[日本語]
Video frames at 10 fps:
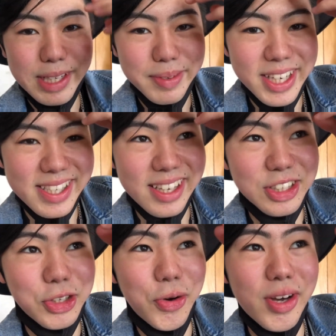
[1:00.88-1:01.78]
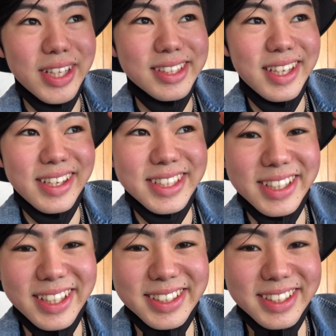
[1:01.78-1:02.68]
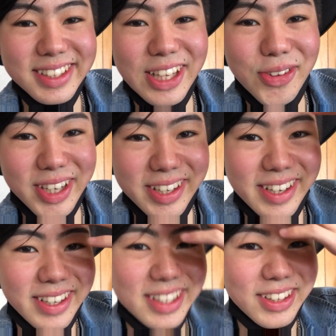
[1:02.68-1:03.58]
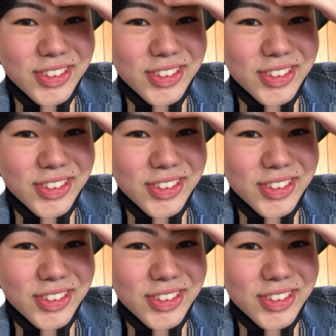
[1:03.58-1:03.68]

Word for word: に皆さん今日はですね4月7日でなん